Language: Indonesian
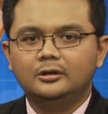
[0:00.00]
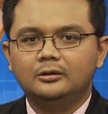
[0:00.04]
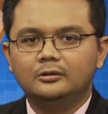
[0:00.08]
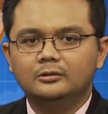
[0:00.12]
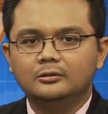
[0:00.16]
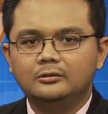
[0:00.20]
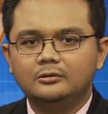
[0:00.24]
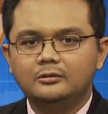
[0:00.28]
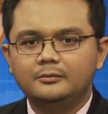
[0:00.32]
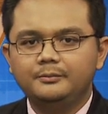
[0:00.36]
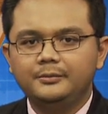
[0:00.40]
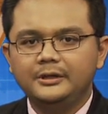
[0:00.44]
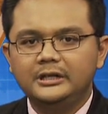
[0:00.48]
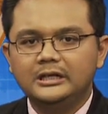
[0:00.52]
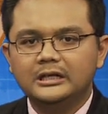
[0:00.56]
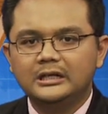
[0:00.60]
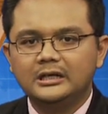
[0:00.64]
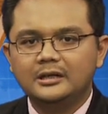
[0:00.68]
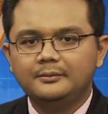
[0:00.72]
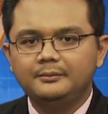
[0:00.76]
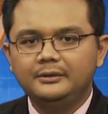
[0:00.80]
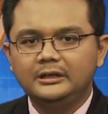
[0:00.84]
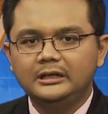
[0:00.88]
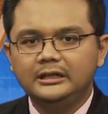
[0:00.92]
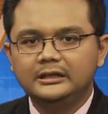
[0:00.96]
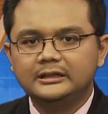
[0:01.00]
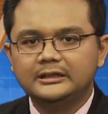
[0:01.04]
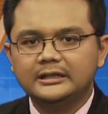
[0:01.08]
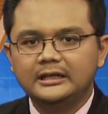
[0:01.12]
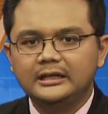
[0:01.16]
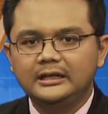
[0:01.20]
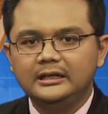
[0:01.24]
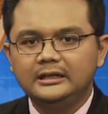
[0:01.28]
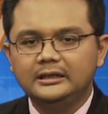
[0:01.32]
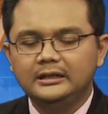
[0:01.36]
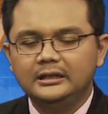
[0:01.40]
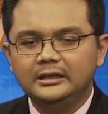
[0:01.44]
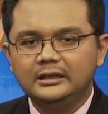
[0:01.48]
Hukum pidana militer
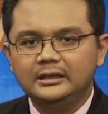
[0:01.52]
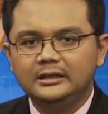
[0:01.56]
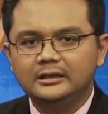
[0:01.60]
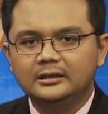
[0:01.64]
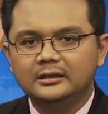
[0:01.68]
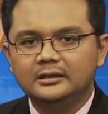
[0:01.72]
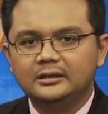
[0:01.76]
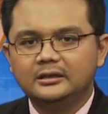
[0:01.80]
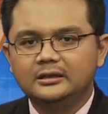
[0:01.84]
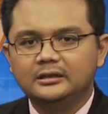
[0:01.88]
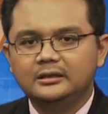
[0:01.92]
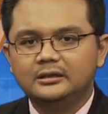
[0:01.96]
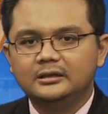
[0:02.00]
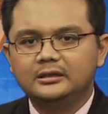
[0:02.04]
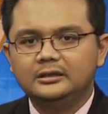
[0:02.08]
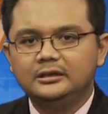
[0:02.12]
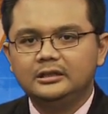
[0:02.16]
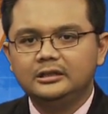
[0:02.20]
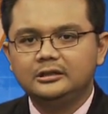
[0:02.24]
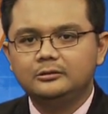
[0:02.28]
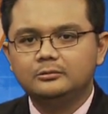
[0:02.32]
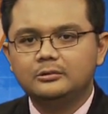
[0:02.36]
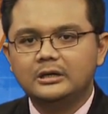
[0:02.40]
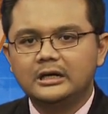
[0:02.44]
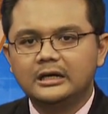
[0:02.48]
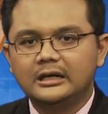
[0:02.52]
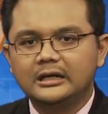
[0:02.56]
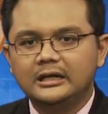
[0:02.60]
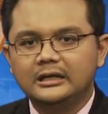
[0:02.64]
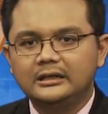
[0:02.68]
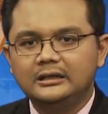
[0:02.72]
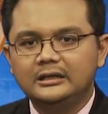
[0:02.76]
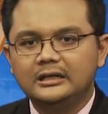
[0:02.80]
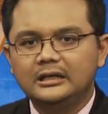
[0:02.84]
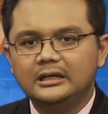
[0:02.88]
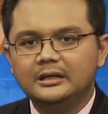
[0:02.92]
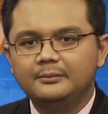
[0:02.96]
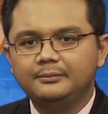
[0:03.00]
ini
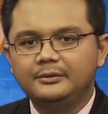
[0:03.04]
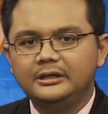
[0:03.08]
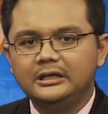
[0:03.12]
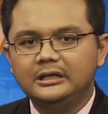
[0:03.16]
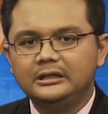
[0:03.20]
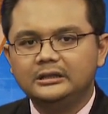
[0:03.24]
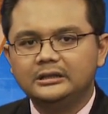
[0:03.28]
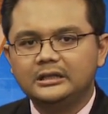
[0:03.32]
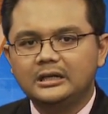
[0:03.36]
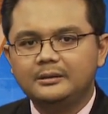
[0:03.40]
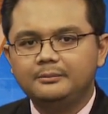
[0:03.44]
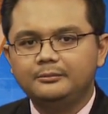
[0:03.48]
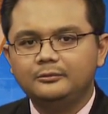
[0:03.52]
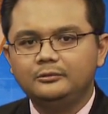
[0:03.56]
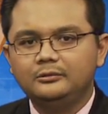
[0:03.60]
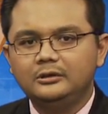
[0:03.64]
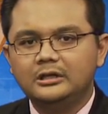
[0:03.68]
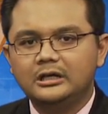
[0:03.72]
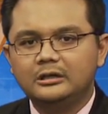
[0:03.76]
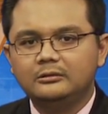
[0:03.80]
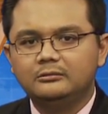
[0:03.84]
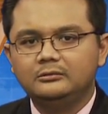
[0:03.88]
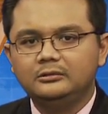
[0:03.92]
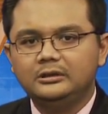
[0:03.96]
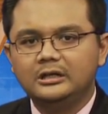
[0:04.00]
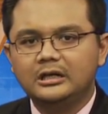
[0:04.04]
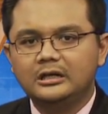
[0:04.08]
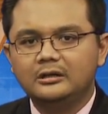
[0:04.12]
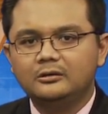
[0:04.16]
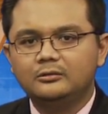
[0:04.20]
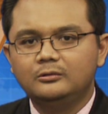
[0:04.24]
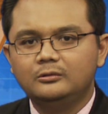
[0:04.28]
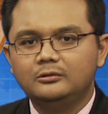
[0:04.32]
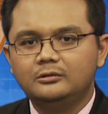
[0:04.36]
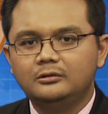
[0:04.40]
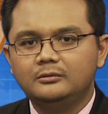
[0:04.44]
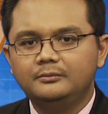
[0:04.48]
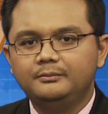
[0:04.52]
dituangkan dalam Kitab Undang-Undang
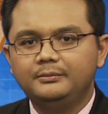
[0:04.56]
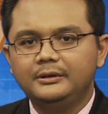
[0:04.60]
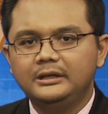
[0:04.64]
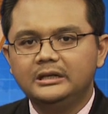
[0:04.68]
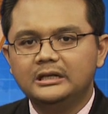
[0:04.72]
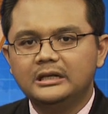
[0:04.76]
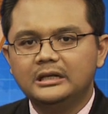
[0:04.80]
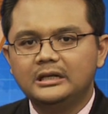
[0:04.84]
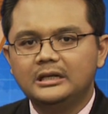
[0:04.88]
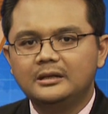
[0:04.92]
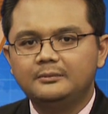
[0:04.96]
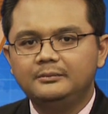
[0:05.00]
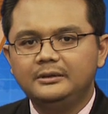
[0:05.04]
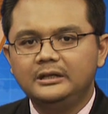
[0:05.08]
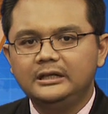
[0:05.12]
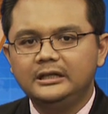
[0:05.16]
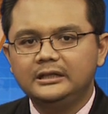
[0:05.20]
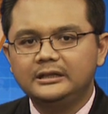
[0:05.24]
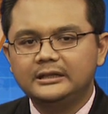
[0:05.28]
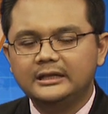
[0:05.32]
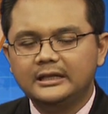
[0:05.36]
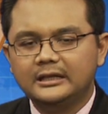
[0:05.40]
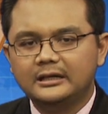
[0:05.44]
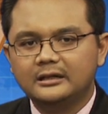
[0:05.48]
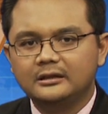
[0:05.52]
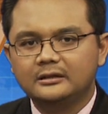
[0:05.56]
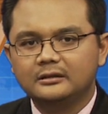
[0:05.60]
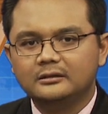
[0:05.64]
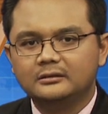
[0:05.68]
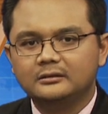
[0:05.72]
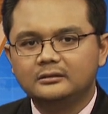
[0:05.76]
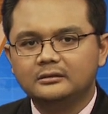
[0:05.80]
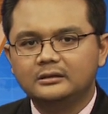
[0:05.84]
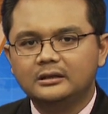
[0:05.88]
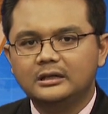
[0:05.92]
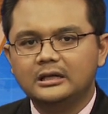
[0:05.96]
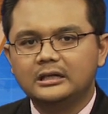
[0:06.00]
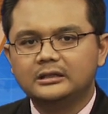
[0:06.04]
Hukum Pidana Militer
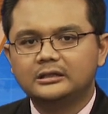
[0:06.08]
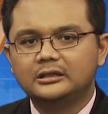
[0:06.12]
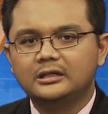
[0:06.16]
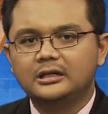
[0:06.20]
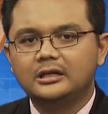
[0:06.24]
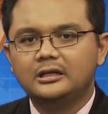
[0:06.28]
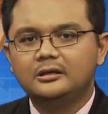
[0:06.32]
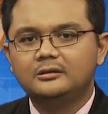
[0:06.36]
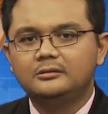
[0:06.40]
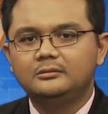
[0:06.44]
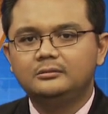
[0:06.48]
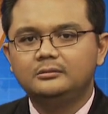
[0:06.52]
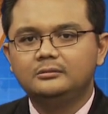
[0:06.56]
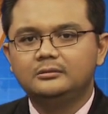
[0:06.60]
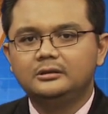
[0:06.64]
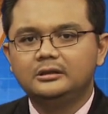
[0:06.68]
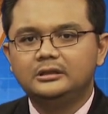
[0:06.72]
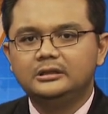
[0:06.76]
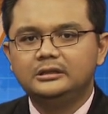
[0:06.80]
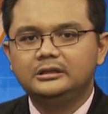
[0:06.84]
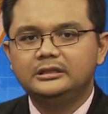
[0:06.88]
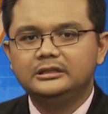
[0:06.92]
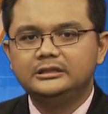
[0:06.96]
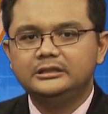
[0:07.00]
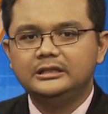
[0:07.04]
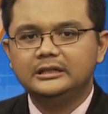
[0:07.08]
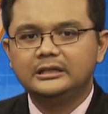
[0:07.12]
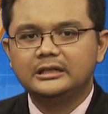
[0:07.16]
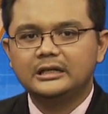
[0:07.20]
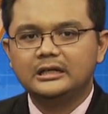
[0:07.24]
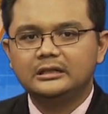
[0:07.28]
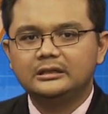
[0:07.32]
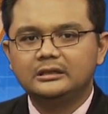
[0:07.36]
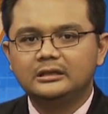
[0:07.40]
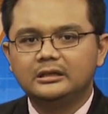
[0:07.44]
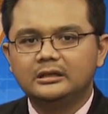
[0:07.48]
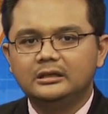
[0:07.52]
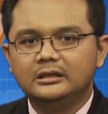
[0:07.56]
atau
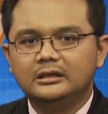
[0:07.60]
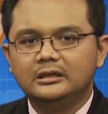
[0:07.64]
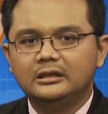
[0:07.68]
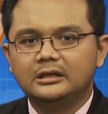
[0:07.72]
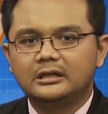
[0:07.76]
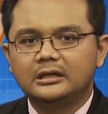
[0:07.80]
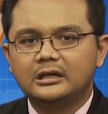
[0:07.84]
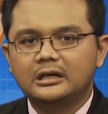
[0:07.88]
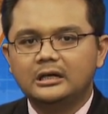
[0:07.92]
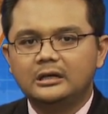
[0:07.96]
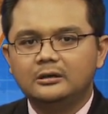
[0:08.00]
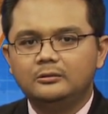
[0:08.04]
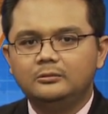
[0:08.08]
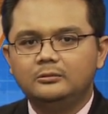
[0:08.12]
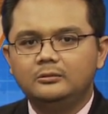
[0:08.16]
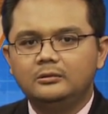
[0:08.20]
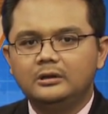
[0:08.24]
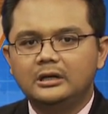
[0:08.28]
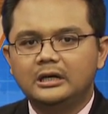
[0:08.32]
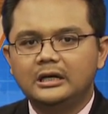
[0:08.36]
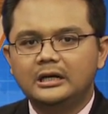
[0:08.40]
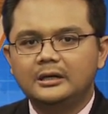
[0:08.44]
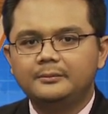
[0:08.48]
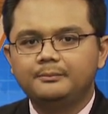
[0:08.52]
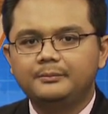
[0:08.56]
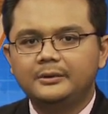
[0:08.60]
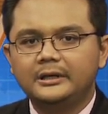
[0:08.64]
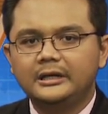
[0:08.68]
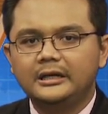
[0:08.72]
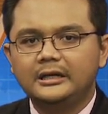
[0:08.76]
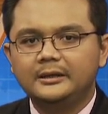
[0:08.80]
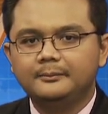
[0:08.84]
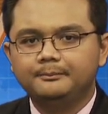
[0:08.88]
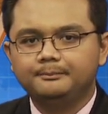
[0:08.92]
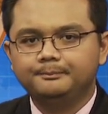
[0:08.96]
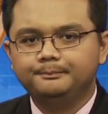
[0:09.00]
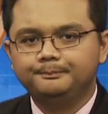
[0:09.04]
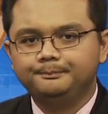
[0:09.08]
disingkat
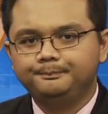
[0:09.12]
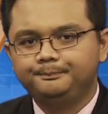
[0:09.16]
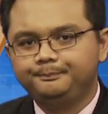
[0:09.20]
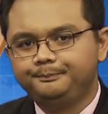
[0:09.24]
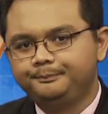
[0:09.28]
KUHPM